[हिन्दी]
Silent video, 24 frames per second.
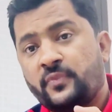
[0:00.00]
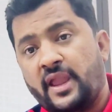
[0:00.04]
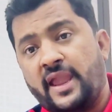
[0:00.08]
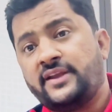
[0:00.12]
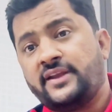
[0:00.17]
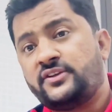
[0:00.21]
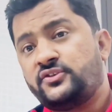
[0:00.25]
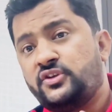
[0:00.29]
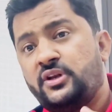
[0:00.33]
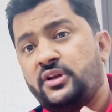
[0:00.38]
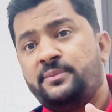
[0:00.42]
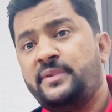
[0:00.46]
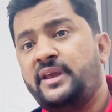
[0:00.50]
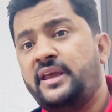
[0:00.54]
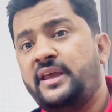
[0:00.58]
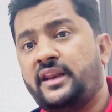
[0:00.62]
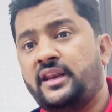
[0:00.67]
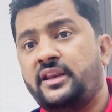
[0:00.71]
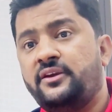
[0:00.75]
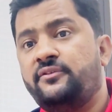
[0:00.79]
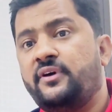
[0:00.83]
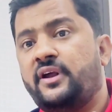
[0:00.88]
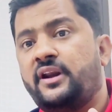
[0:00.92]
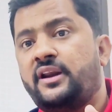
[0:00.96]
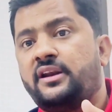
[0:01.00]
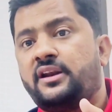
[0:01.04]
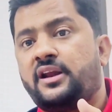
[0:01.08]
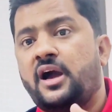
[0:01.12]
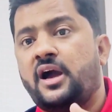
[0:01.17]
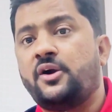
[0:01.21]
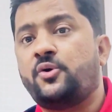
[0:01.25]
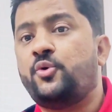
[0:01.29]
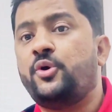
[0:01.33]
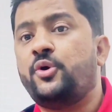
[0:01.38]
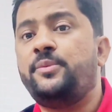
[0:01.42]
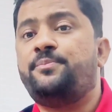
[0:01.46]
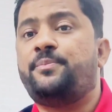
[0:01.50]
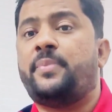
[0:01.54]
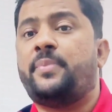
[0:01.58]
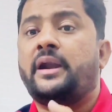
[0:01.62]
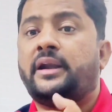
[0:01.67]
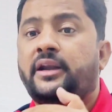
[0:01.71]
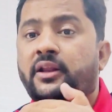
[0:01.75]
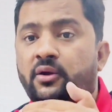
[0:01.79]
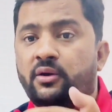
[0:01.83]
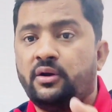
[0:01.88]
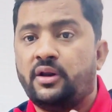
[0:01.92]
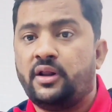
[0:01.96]
एक्चुअल में रिवर का कोई
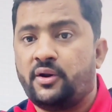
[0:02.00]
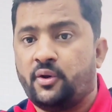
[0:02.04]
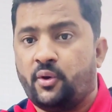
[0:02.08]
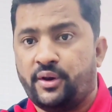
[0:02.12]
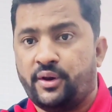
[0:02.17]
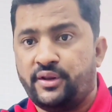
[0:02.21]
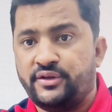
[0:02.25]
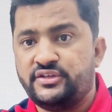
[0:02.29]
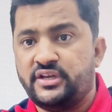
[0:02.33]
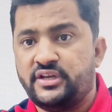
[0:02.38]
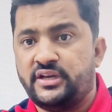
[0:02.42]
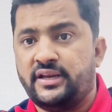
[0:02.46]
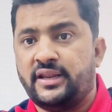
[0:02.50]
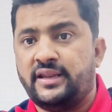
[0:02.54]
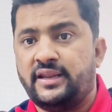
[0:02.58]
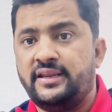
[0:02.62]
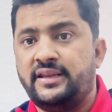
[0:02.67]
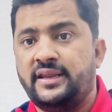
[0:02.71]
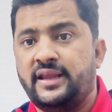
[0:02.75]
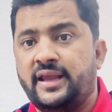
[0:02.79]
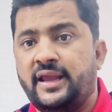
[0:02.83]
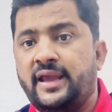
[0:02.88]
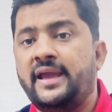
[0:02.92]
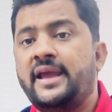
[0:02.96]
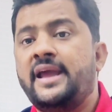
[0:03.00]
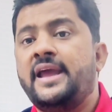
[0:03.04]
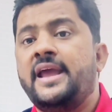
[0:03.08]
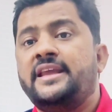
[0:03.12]
पर्टिकुलर ओरिजिन नहीं है